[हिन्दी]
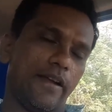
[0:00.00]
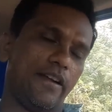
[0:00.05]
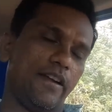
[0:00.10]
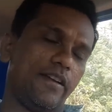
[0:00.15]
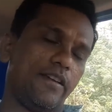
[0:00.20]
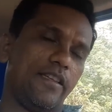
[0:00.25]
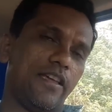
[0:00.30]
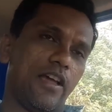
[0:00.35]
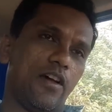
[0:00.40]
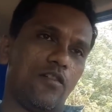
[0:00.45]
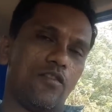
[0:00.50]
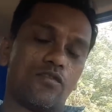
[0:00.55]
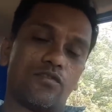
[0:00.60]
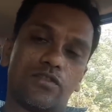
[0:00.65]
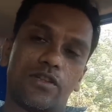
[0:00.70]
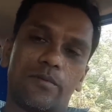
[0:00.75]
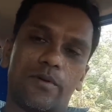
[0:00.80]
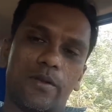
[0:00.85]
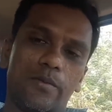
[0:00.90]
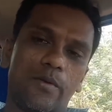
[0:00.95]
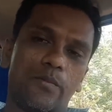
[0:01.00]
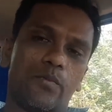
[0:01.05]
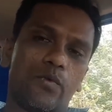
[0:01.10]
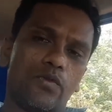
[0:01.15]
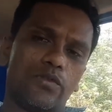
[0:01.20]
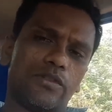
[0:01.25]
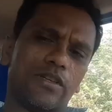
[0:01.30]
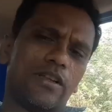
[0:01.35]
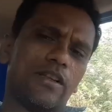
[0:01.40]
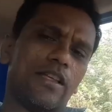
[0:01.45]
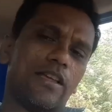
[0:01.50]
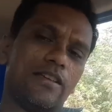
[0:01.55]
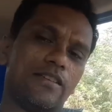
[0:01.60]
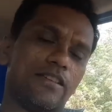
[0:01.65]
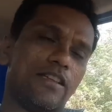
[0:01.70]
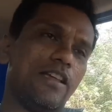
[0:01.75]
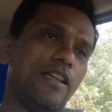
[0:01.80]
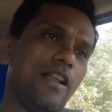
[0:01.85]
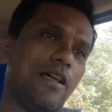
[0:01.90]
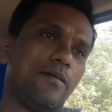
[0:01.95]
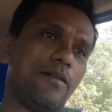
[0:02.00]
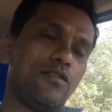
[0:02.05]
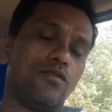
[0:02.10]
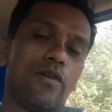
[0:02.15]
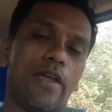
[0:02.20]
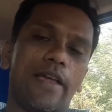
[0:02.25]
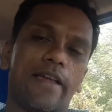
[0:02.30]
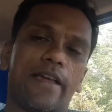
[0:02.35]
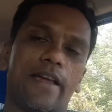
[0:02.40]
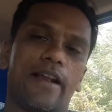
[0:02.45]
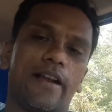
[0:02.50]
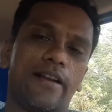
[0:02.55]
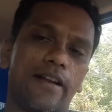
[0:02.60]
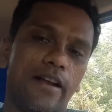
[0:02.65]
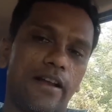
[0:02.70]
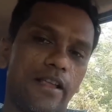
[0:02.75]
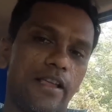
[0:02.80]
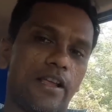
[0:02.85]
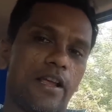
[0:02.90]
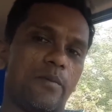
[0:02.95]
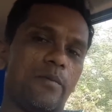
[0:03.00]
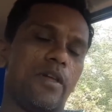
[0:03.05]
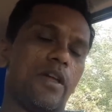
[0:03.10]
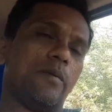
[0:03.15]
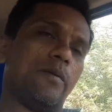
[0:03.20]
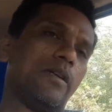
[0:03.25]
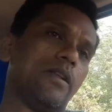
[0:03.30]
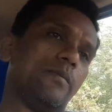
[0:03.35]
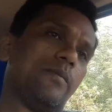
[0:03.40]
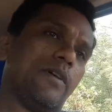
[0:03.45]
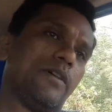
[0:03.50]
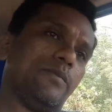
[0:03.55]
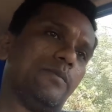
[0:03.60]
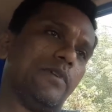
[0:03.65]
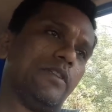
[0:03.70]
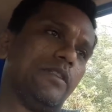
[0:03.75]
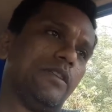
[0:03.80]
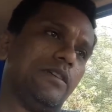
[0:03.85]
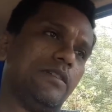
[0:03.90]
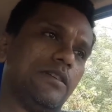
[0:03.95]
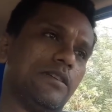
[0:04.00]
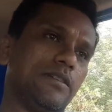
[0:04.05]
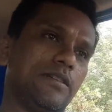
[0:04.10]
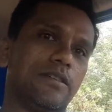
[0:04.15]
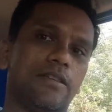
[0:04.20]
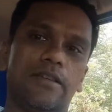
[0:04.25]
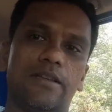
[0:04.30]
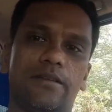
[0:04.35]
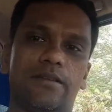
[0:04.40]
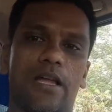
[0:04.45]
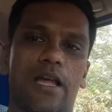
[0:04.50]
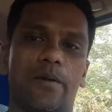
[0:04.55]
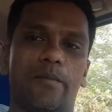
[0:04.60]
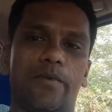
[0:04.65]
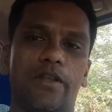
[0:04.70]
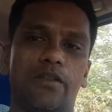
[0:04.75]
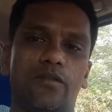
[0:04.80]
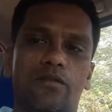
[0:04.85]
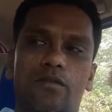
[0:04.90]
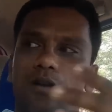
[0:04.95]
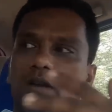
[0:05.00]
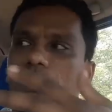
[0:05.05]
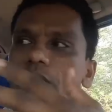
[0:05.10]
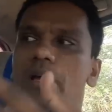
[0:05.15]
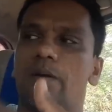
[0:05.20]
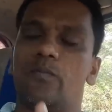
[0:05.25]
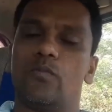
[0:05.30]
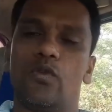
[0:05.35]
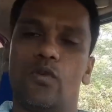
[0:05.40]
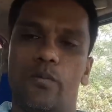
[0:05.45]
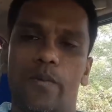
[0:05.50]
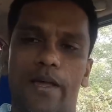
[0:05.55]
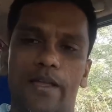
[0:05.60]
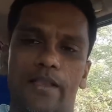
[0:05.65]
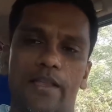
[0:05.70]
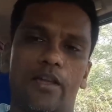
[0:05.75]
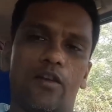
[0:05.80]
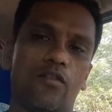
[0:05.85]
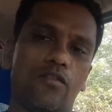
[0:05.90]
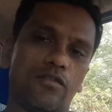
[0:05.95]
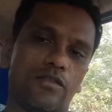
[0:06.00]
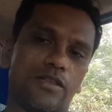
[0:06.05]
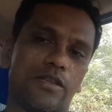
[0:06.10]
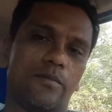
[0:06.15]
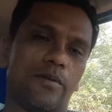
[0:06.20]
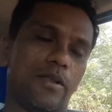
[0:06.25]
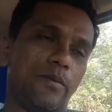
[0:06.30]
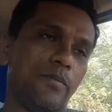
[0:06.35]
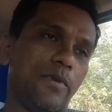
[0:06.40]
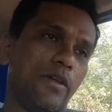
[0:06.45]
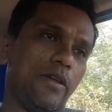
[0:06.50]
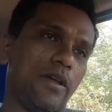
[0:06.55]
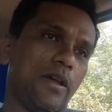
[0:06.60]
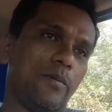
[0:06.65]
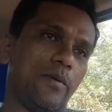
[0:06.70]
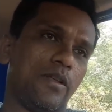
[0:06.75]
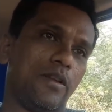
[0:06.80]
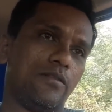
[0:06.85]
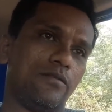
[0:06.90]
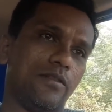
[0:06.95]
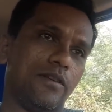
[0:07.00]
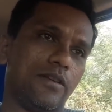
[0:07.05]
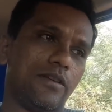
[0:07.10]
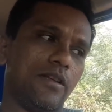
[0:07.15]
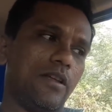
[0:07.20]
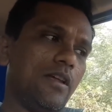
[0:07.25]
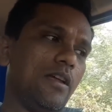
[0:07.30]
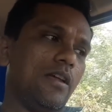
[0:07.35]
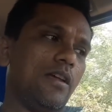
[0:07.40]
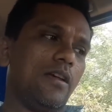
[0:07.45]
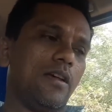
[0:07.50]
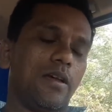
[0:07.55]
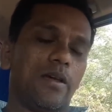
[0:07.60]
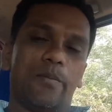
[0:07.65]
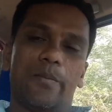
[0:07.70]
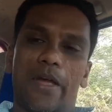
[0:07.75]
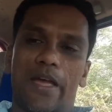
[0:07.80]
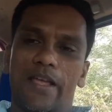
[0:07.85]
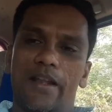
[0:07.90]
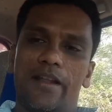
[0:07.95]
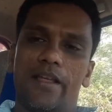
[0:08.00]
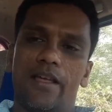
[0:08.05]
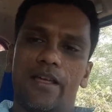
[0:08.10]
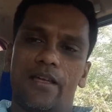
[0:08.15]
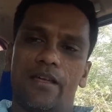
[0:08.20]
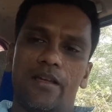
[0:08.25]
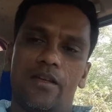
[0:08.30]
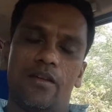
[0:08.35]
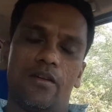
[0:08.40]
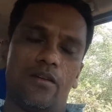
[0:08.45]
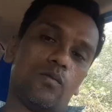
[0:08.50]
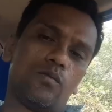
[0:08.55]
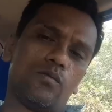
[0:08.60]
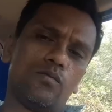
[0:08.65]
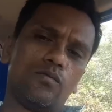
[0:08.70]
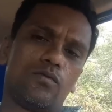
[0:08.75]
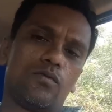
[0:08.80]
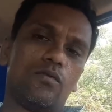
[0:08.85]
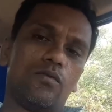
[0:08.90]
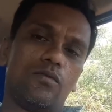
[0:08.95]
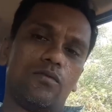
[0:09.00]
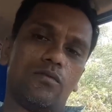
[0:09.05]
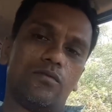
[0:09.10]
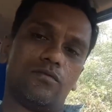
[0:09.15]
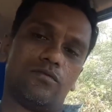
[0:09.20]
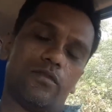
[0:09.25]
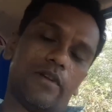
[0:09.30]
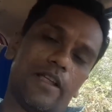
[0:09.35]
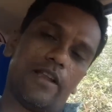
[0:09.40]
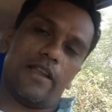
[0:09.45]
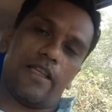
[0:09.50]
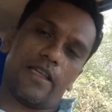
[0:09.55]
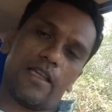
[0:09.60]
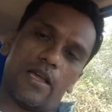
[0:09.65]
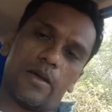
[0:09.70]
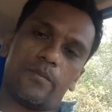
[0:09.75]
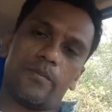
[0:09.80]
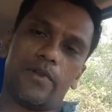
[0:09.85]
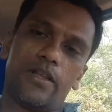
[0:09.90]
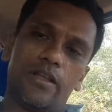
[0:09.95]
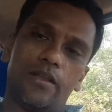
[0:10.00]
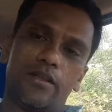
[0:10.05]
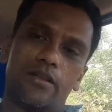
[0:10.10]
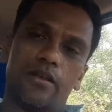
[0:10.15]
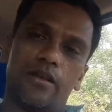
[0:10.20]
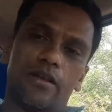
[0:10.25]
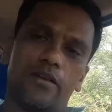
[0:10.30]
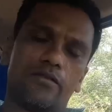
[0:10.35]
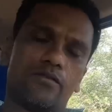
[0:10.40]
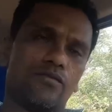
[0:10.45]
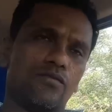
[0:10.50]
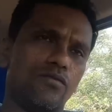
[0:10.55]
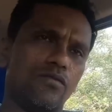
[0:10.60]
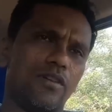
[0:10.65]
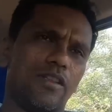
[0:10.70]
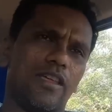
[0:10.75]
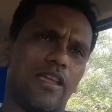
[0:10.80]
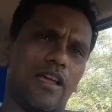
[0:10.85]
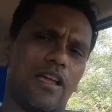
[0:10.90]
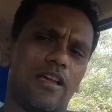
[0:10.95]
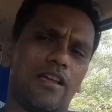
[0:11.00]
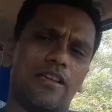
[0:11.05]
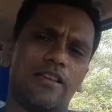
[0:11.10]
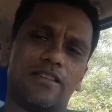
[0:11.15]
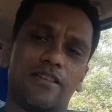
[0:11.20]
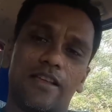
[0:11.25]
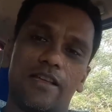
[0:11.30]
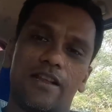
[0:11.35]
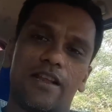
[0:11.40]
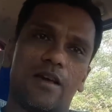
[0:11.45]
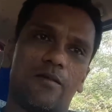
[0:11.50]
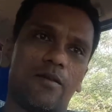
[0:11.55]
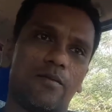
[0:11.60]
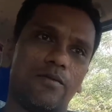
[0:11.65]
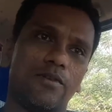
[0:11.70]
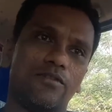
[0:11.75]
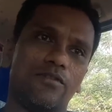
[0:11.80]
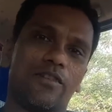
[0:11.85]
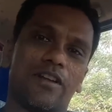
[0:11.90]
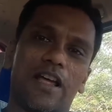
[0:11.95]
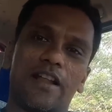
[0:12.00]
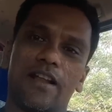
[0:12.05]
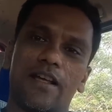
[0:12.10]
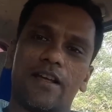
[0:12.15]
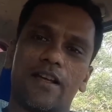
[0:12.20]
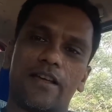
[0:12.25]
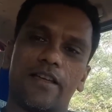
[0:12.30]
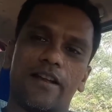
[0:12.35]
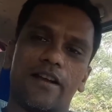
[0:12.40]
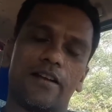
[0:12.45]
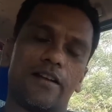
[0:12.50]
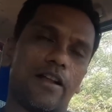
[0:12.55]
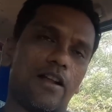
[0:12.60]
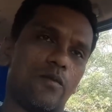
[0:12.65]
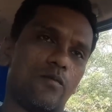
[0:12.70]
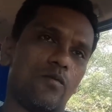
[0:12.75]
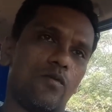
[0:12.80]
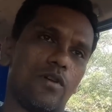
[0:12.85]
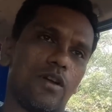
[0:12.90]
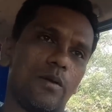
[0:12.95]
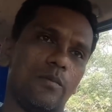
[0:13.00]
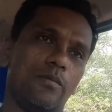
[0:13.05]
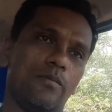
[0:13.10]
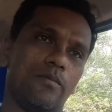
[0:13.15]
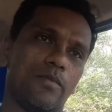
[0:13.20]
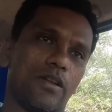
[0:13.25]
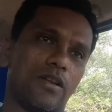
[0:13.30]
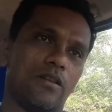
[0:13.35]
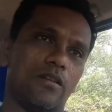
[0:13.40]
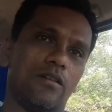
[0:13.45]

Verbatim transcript: एडिट किया और उसके बाद में पोस्ट कर गया इसके अलावा जो है कैरेक्टर की कमी हमारे पास में थी जैसे कि हमने हम दो भाई थे और उसके बाद में हमारा जो एक बहन है तो उनको जो है लेके हमने शूट किया इसके अलावा भी जो राना का कैरेक्टर वो कम